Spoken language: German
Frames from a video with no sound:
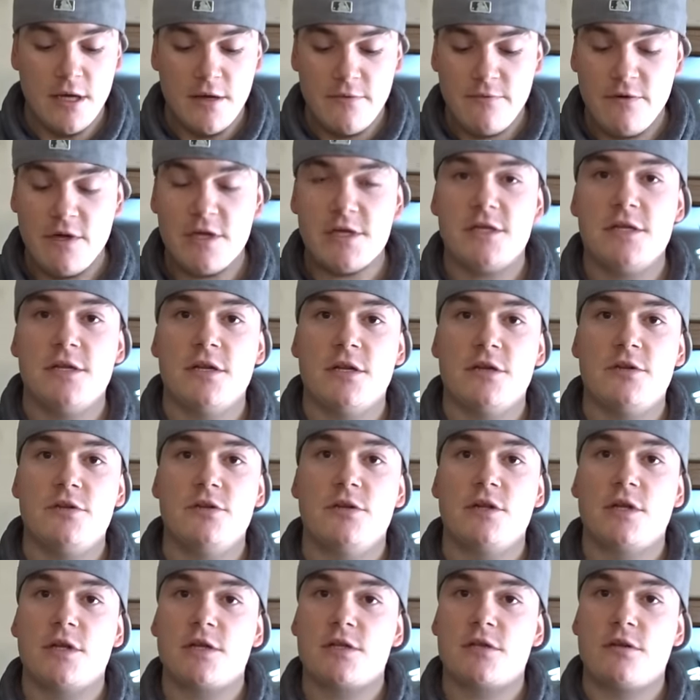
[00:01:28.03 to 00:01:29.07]
werde ich die
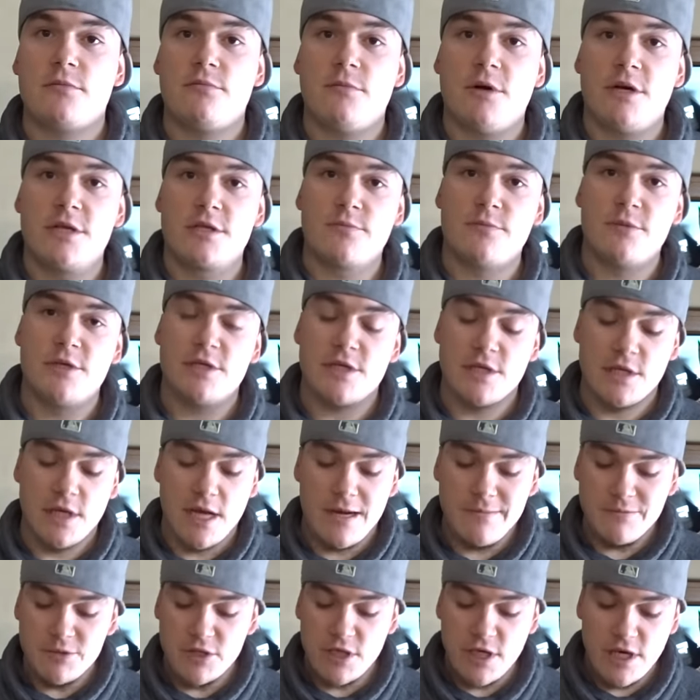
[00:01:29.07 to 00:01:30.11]
natürlich jetzt nochmal so ein bisschen
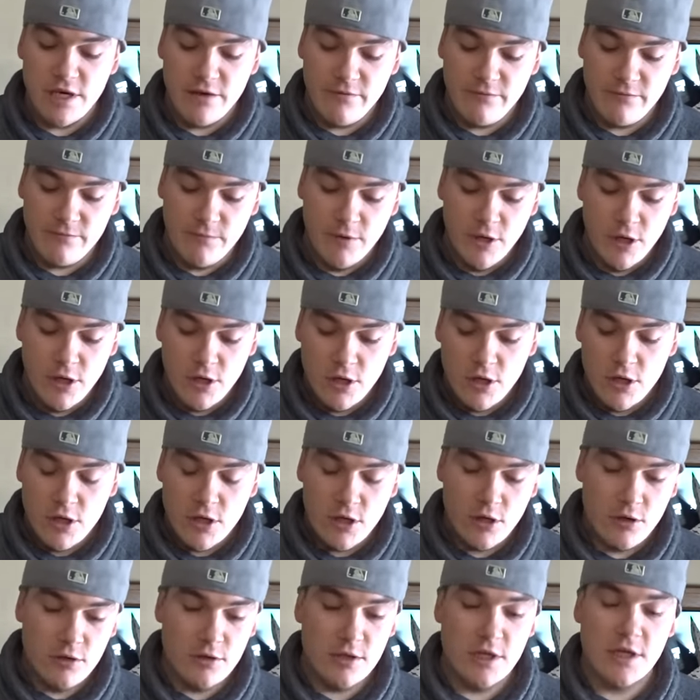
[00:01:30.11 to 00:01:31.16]
abschleifen
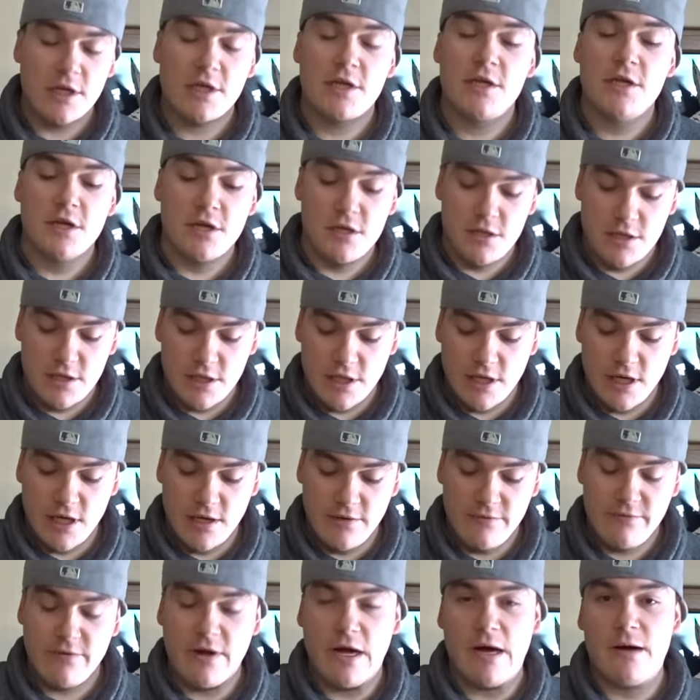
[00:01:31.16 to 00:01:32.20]
und lackieren in der
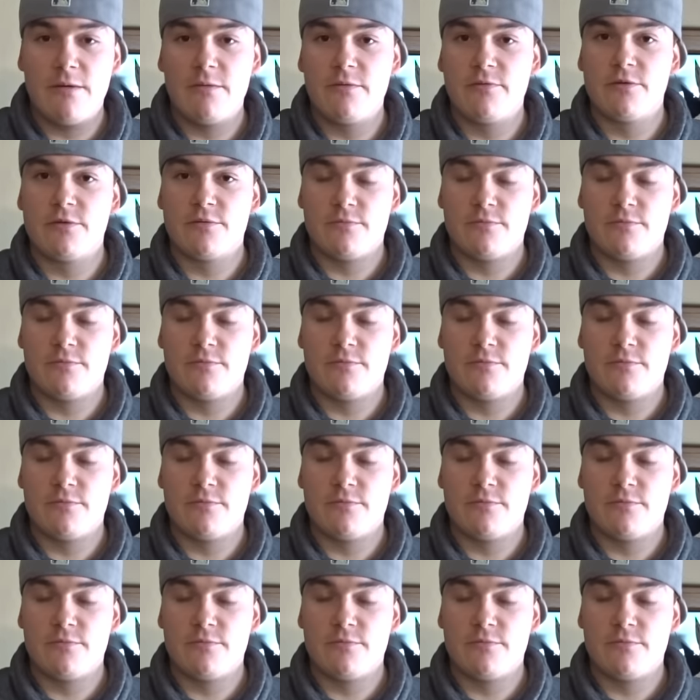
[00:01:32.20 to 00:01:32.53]
Farbe,